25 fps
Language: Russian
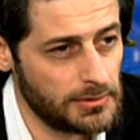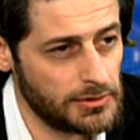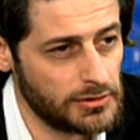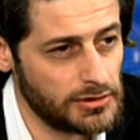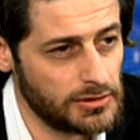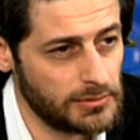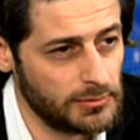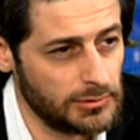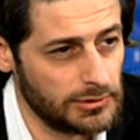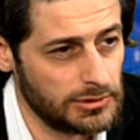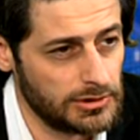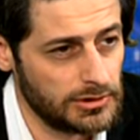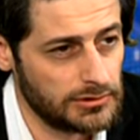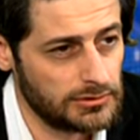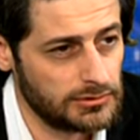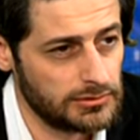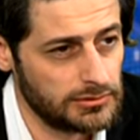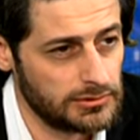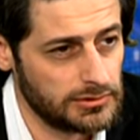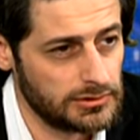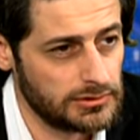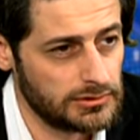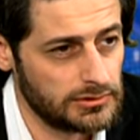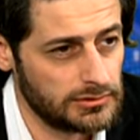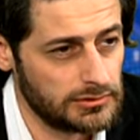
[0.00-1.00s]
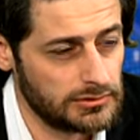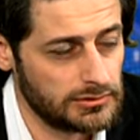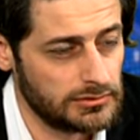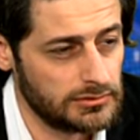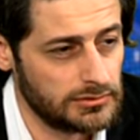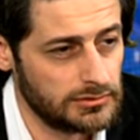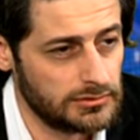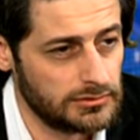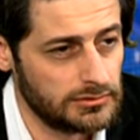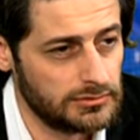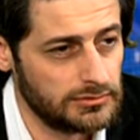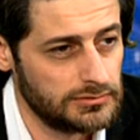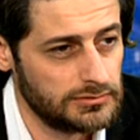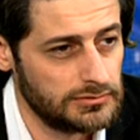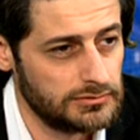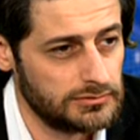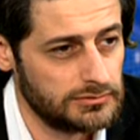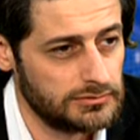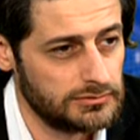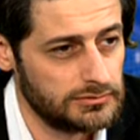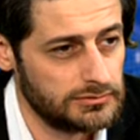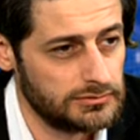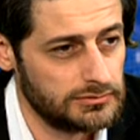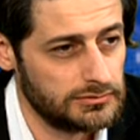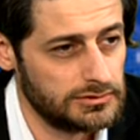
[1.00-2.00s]
Почему-то тут э,
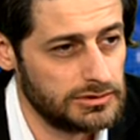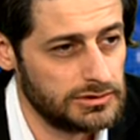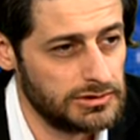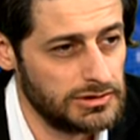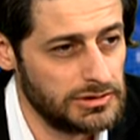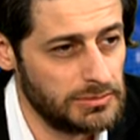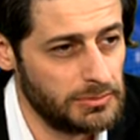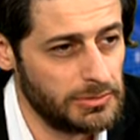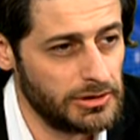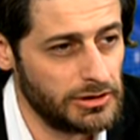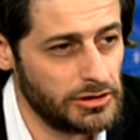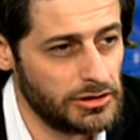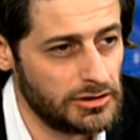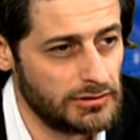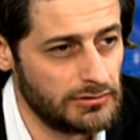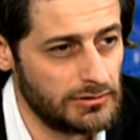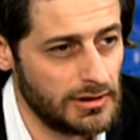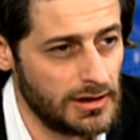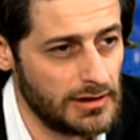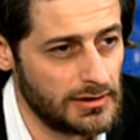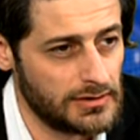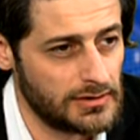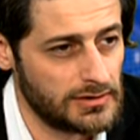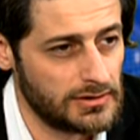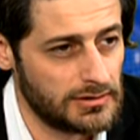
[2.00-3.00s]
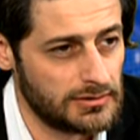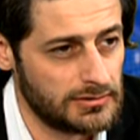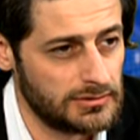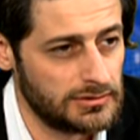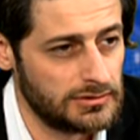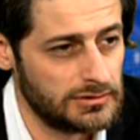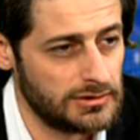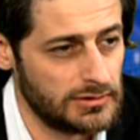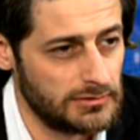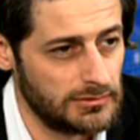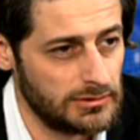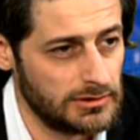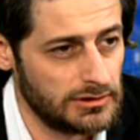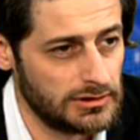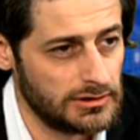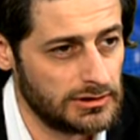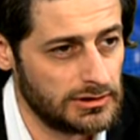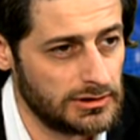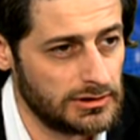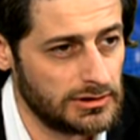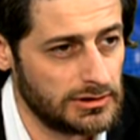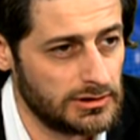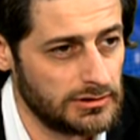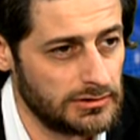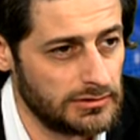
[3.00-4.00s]
не приживается
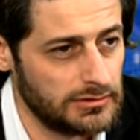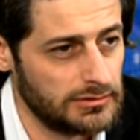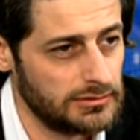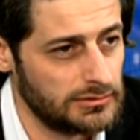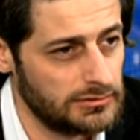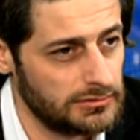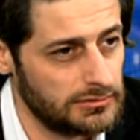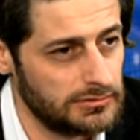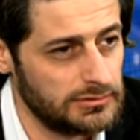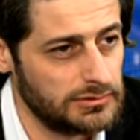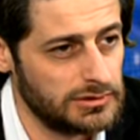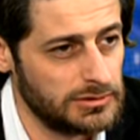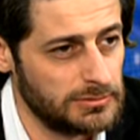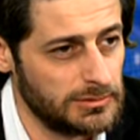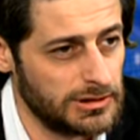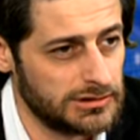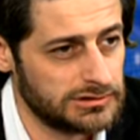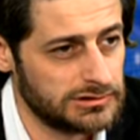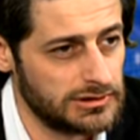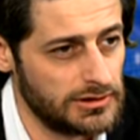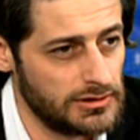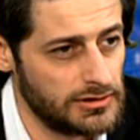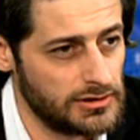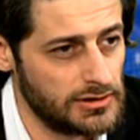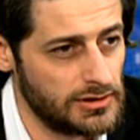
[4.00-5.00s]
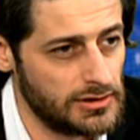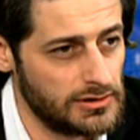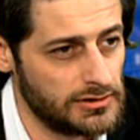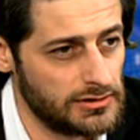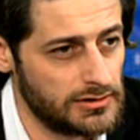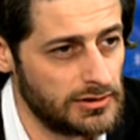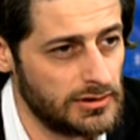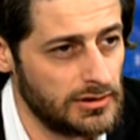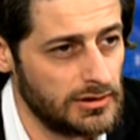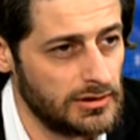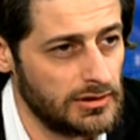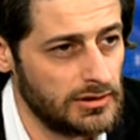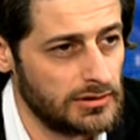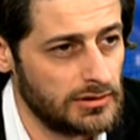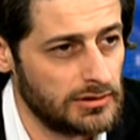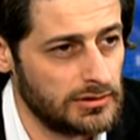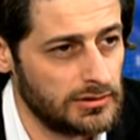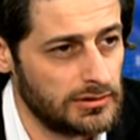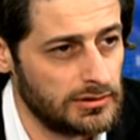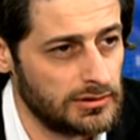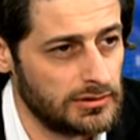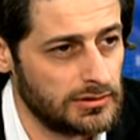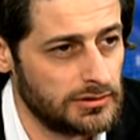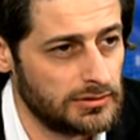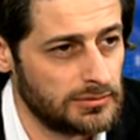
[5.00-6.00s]
довольно-таки немалая часть
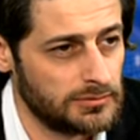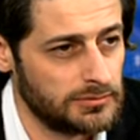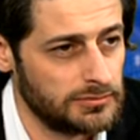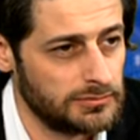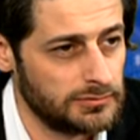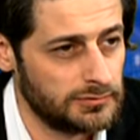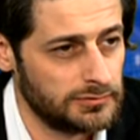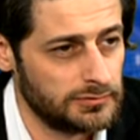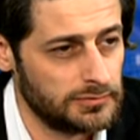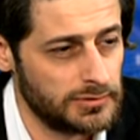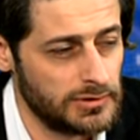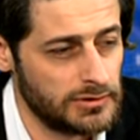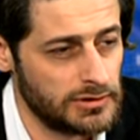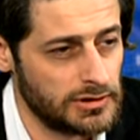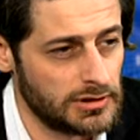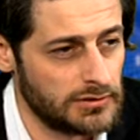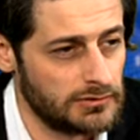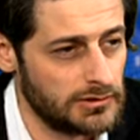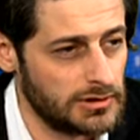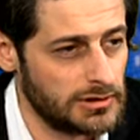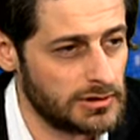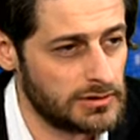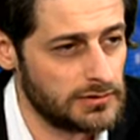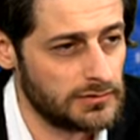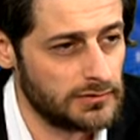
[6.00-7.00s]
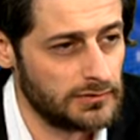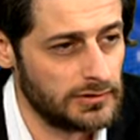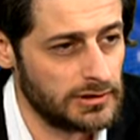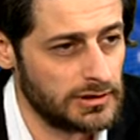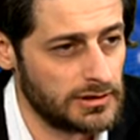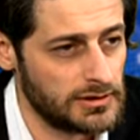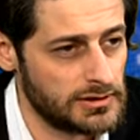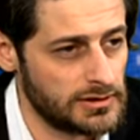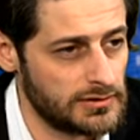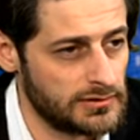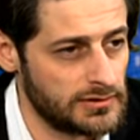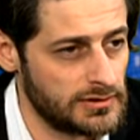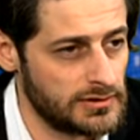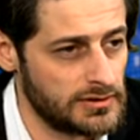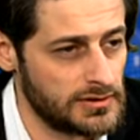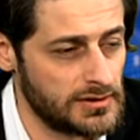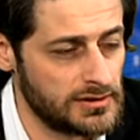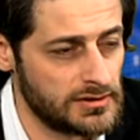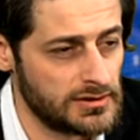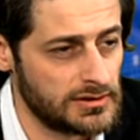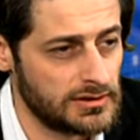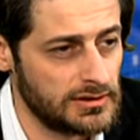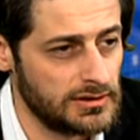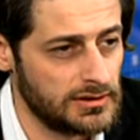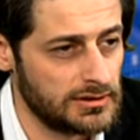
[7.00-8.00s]
э, бывших выходцев из
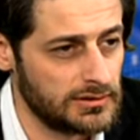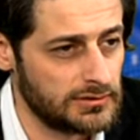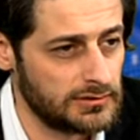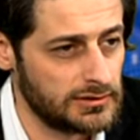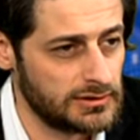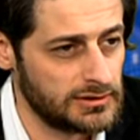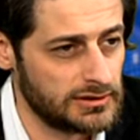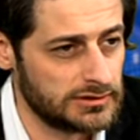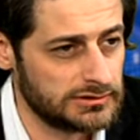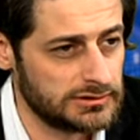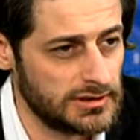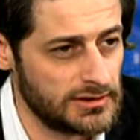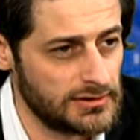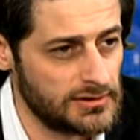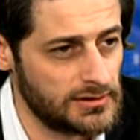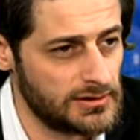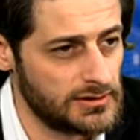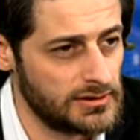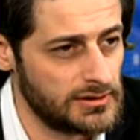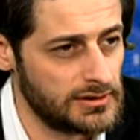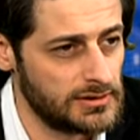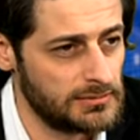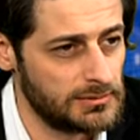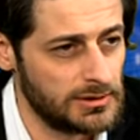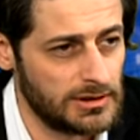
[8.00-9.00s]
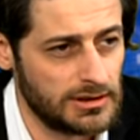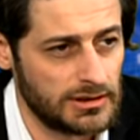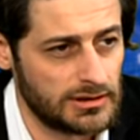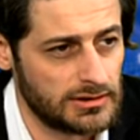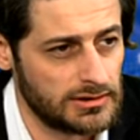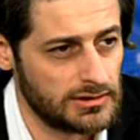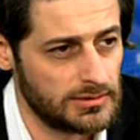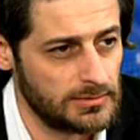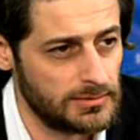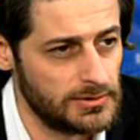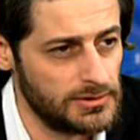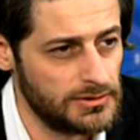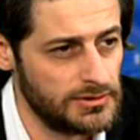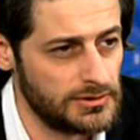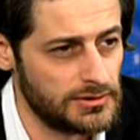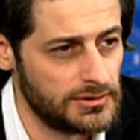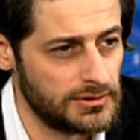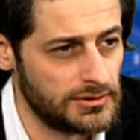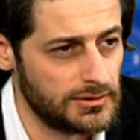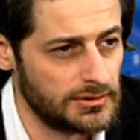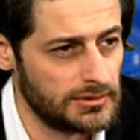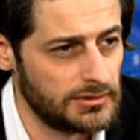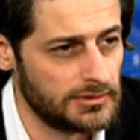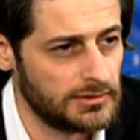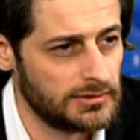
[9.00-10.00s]
СНГ. Вы согласны с этим и как это
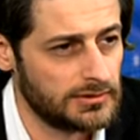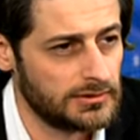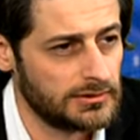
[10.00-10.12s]
объяснить?